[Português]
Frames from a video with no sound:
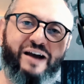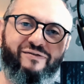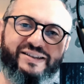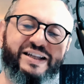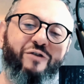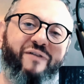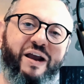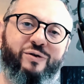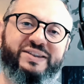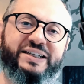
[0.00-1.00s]
você não vai
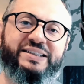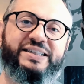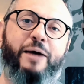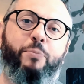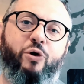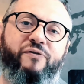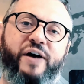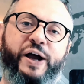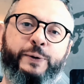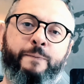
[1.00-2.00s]
conseguir ser
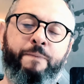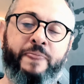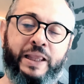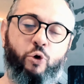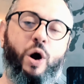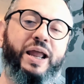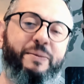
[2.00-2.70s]
aprovado. Qual é a minha